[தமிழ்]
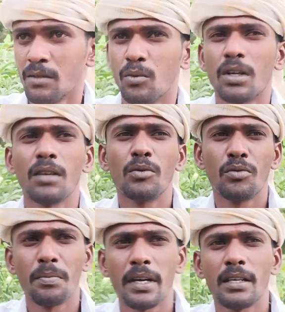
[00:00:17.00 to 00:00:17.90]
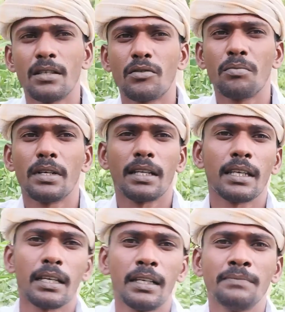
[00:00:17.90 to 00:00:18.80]
ஓரளவு உண்மையாக இருக்கும்னு
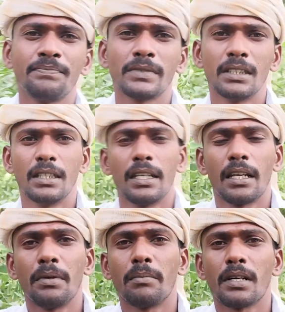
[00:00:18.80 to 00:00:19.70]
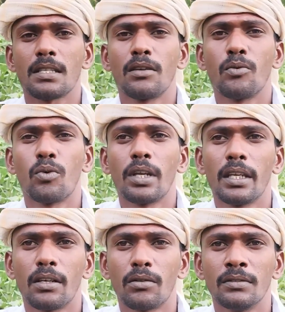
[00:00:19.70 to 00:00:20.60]
நினைக்கிறேன் இது நிறைய பேர் மனசுலையும்
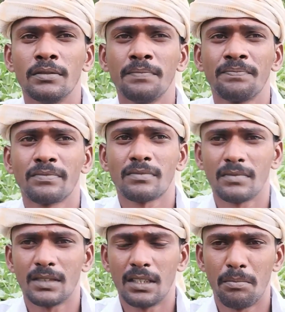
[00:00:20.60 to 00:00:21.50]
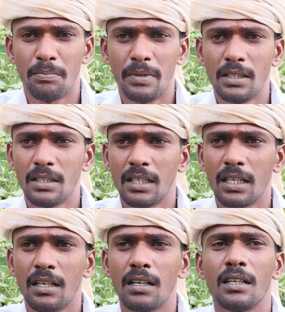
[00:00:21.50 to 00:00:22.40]
ஓடிக்கிட்டு இருக்கும் இங்கே
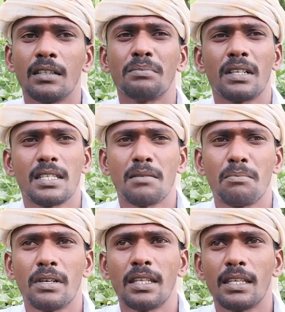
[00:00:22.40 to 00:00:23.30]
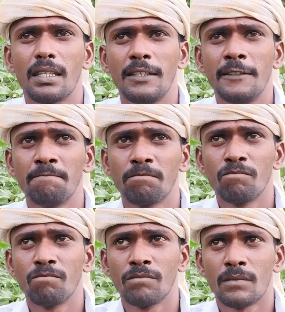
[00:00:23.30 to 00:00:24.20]
பார்த்தீங்கன்னா பணம் சம்பாதிக்கிறது
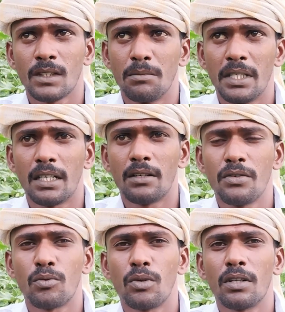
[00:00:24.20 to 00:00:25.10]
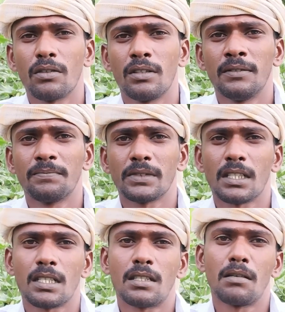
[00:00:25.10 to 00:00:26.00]
நம்ம ஏற்கனவே சொல்லியிருந்தோம்
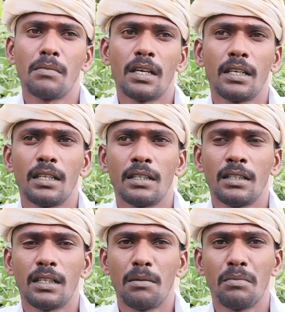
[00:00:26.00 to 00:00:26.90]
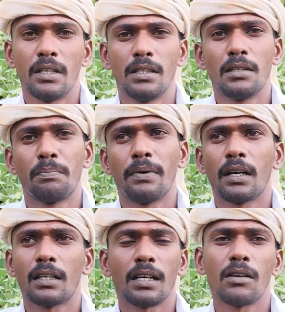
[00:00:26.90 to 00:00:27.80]
கஷ்டம்லாம் இல்லை நம்ம
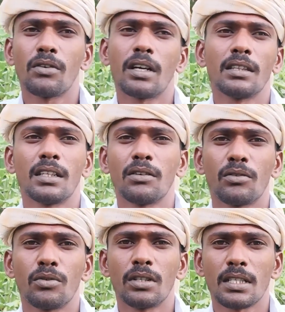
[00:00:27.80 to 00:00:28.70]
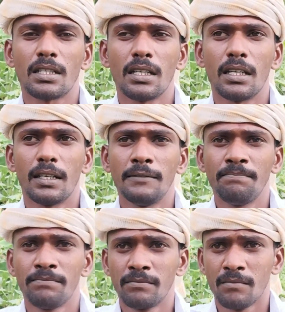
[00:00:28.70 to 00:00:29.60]
எதிர்பார்க்குற அளவுக்கு அந்த அளவுக்கு ஒன்றும் கஷ்டம் இல்லை
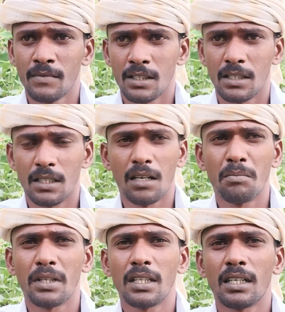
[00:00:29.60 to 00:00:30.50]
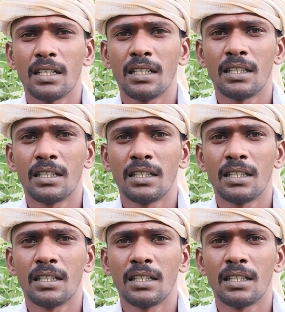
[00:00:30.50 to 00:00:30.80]
ஆனாலும் பார்த்திங்கன்னா